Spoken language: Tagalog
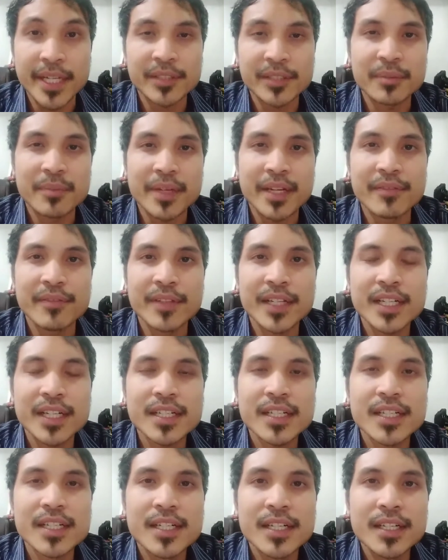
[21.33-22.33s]
back to my vlog.
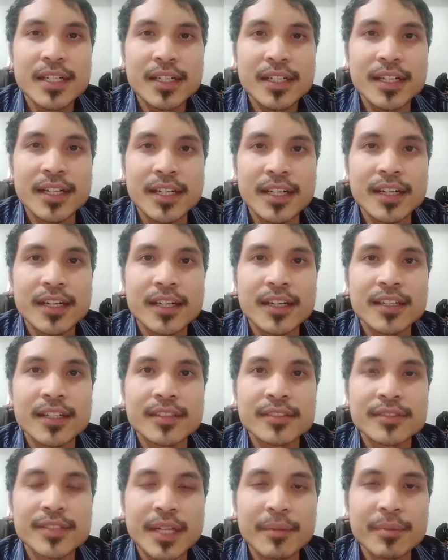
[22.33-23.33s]

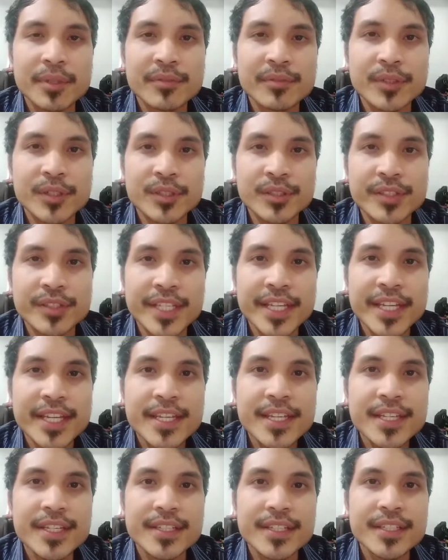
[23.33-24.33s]
um, topic for
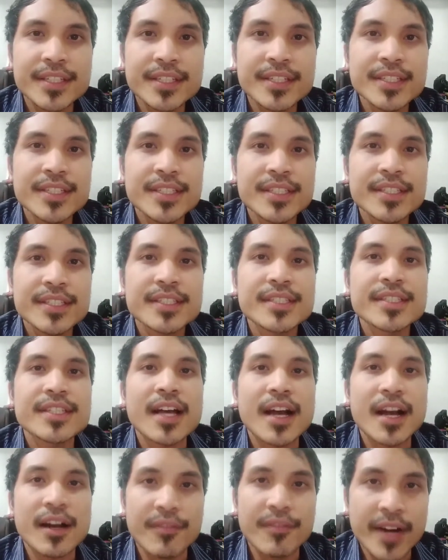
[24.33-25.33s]
today is
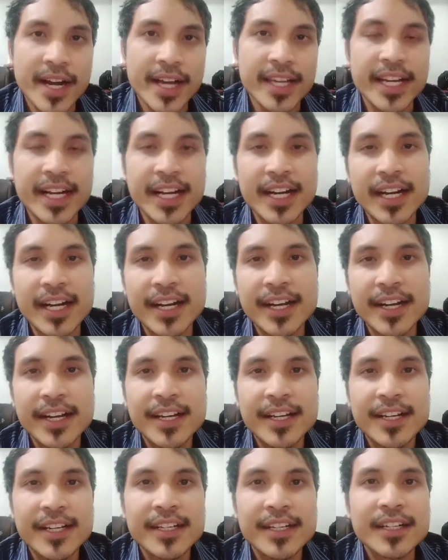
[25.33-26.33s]
Avaya.
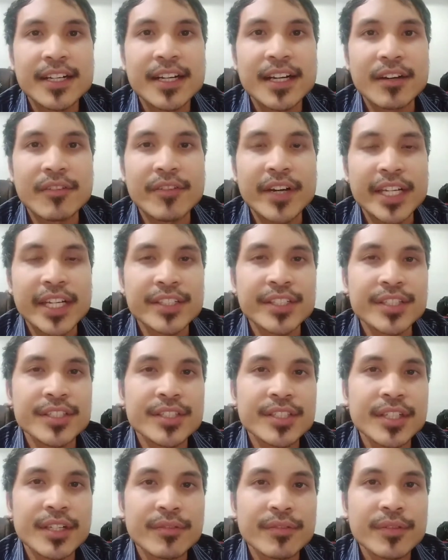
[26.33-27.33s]
Avaya
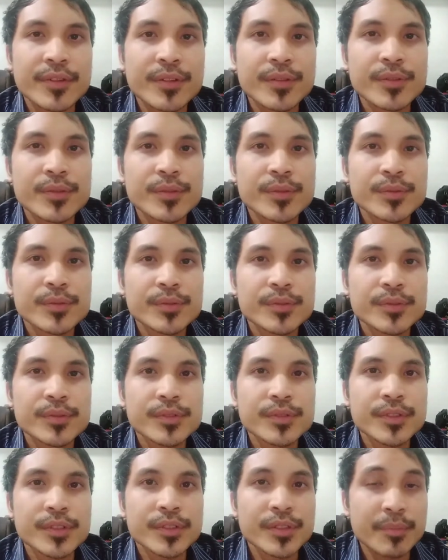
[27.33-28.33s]
Digital Phone,
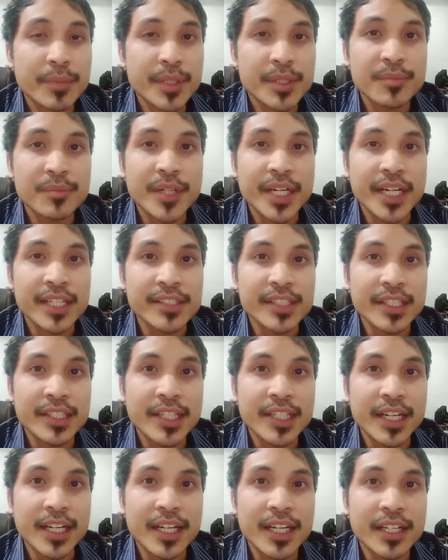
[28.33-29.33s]
yun yung mismong handset
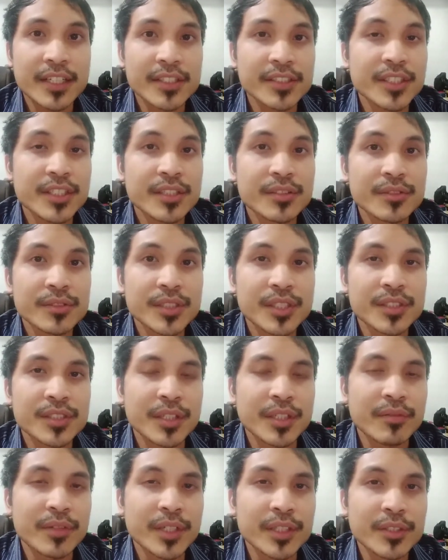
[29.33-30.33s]
lang ah, hindi yung sa
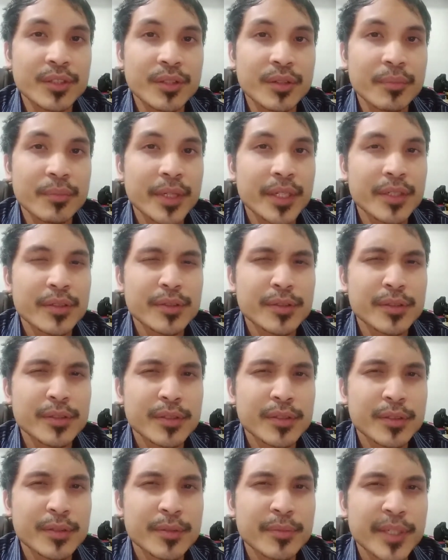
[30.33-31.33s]
server to. Pero,
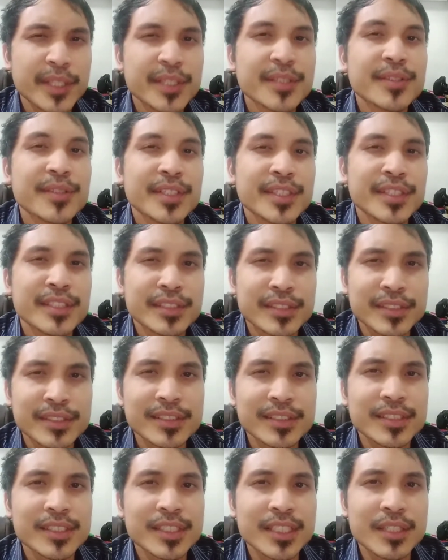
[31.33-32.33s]
pwede ko rin
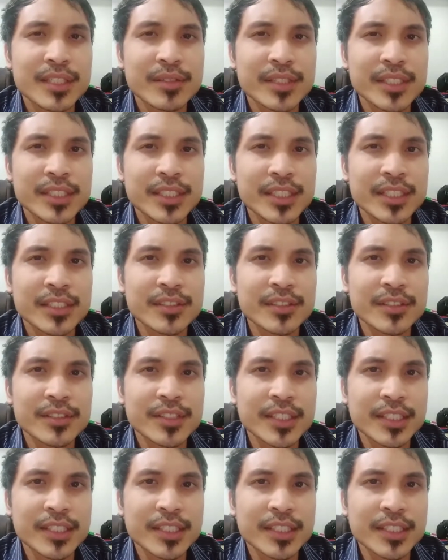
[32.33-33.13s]
gawa ng ano,